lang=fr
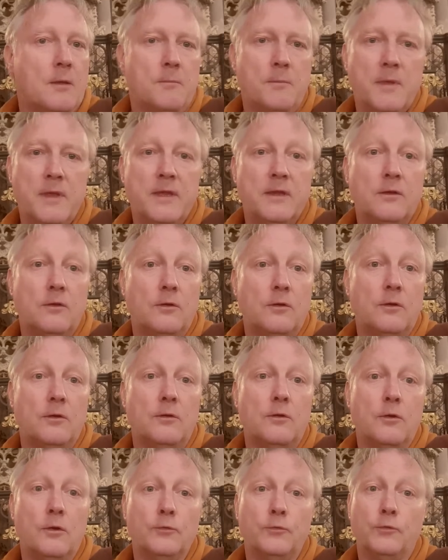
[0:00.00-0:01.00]
mais
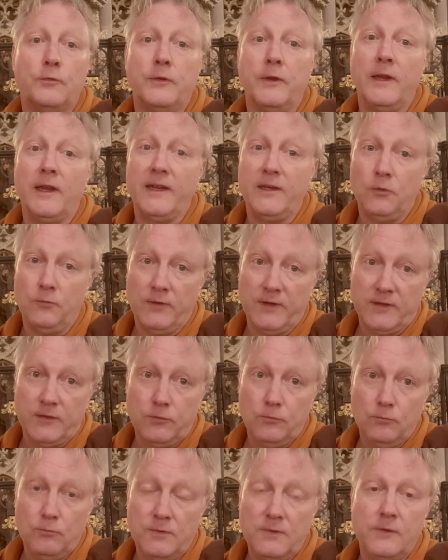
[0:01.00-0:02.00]
euh, lors de ces
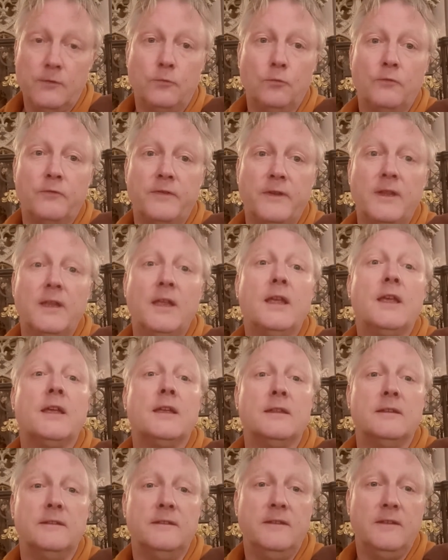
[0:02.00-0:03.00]
rénovations, ils ont fait
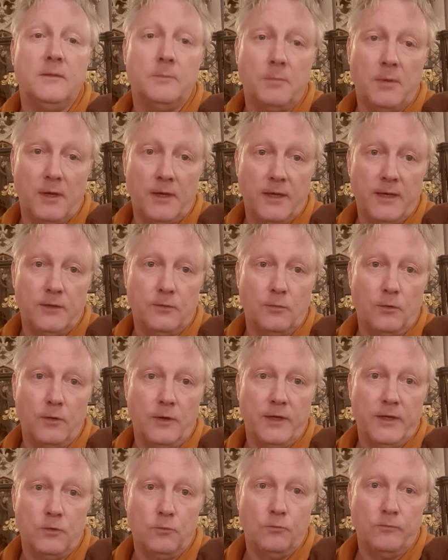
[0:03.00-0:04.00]
disparaître
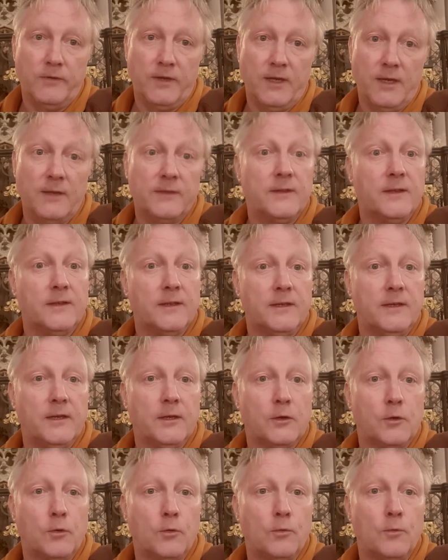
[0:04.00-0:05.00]
le rayon vert.
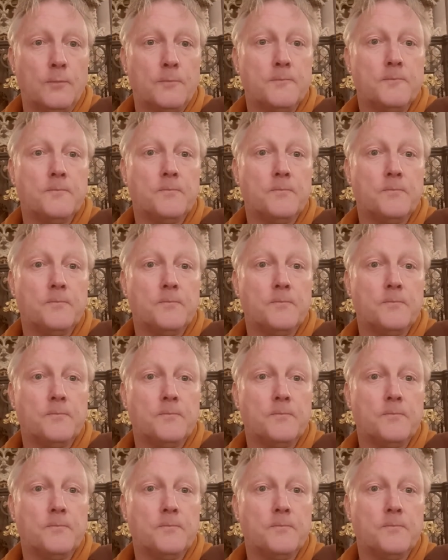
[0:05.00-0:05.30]
C'est-à-dire que